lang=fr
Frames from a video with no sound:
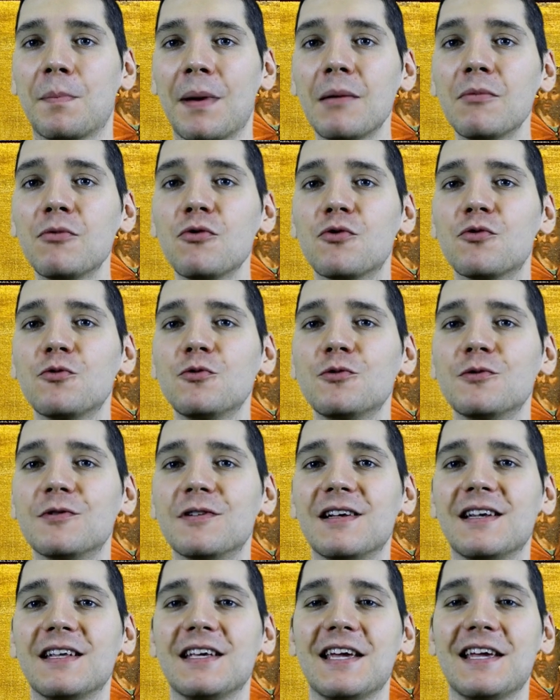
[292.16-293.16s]
pas beaucoup
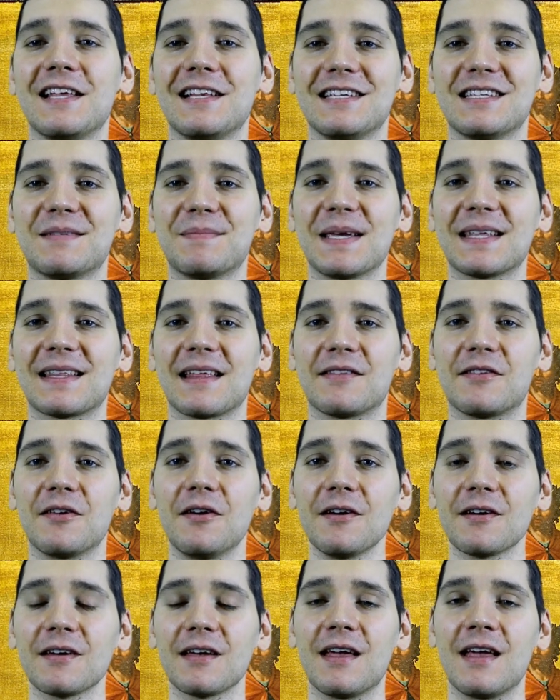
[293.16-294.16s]
les,
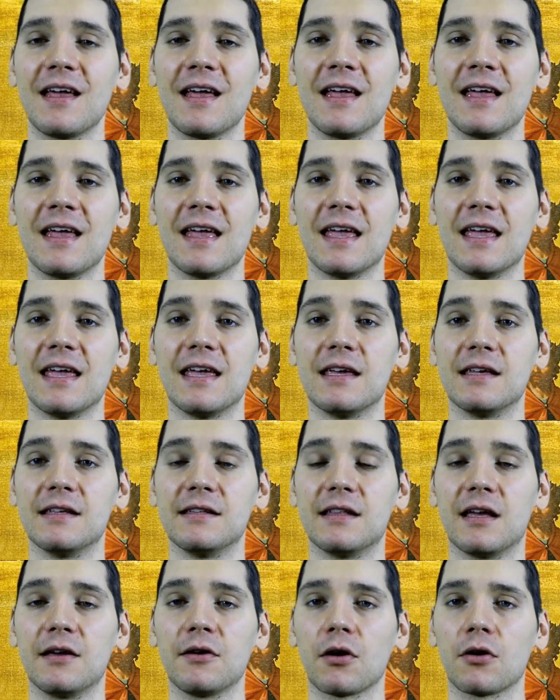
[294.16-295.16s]
spectateurs, et
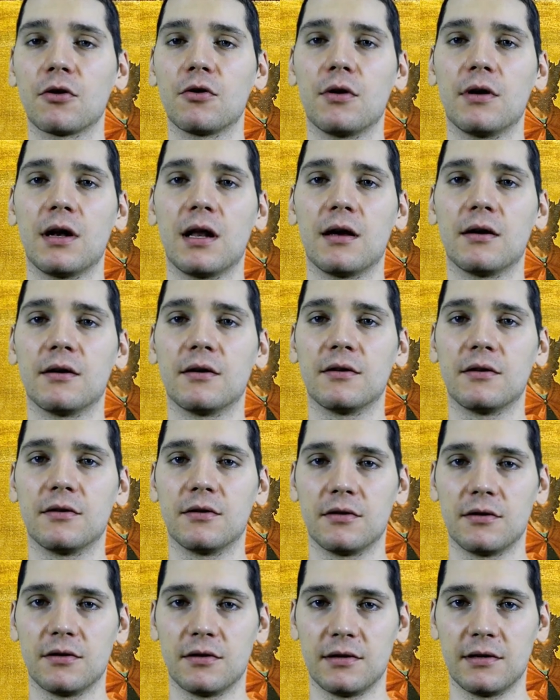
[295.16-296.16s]
d'ailleurs
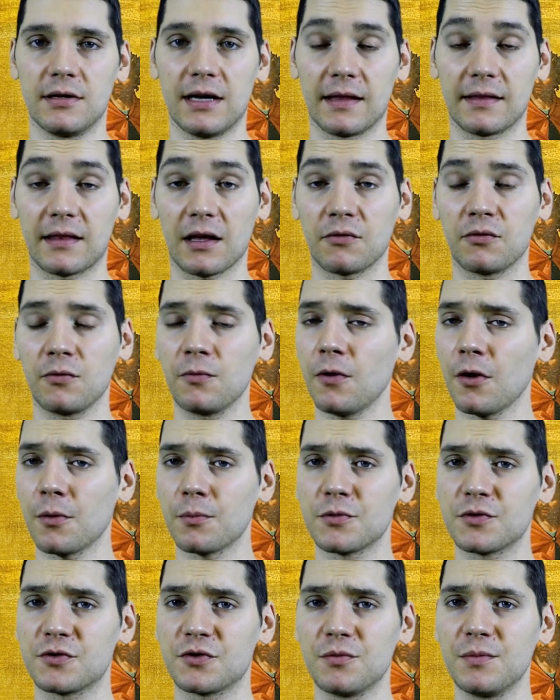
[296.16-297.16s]
l'intervieweur,
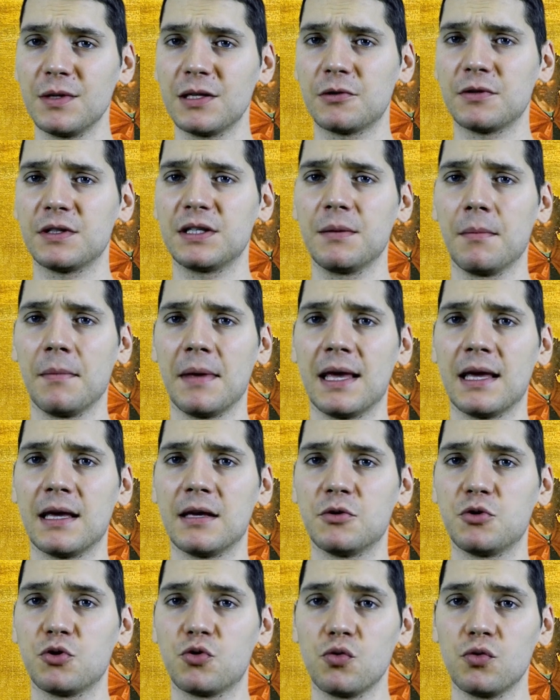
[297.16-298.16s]
Monsieur mythe lui dit «
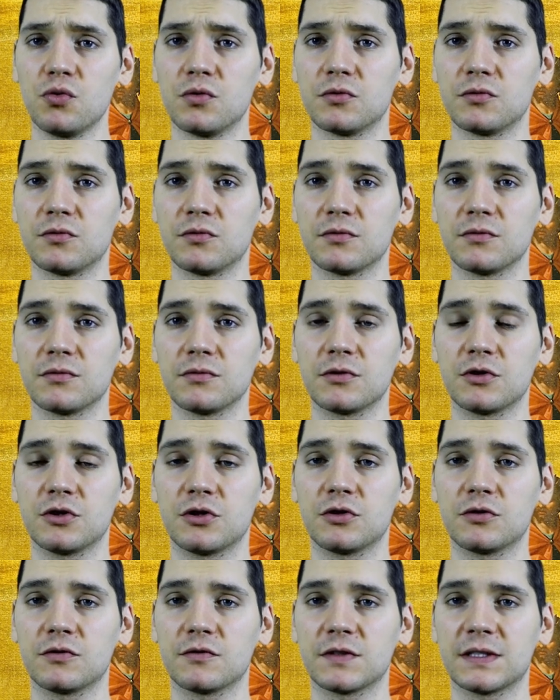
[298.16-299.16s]
Mais du coup, euh,
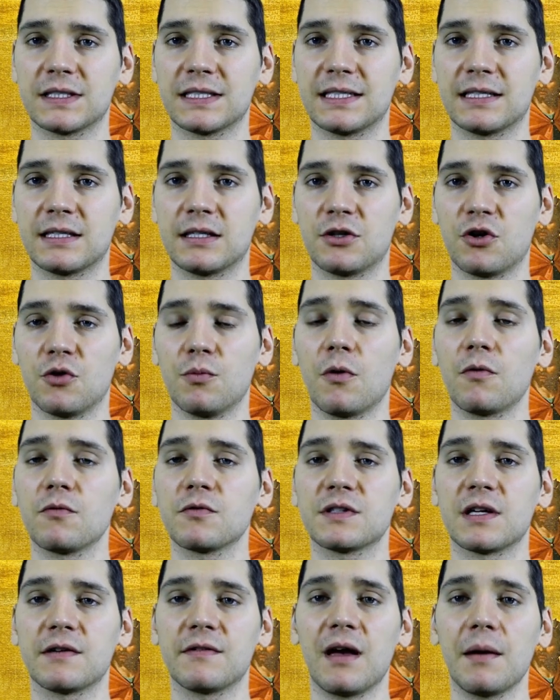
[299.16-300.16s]
comment
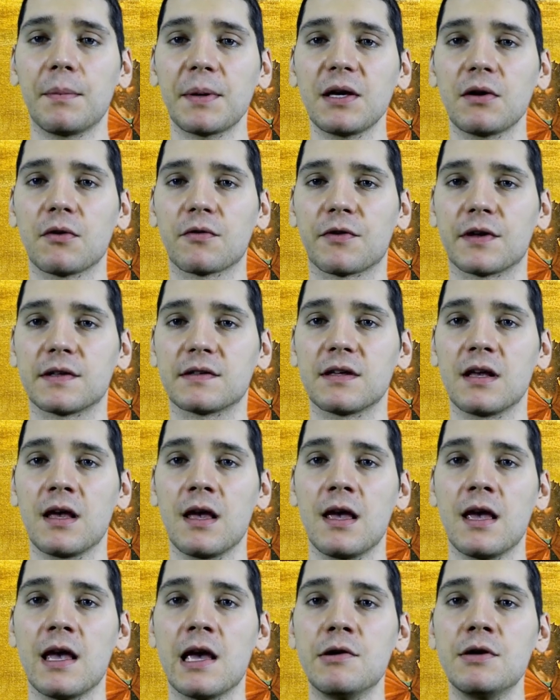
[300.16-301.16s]
vous avez appris en fait ?»
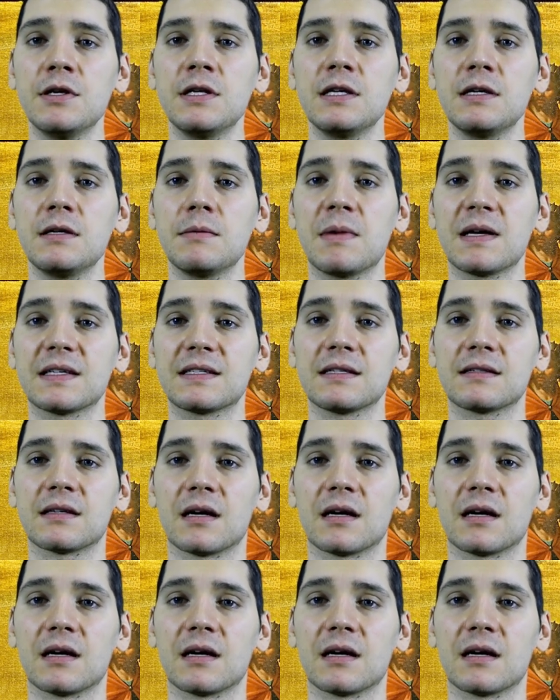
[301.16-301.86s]
Et lui dit, bah c'est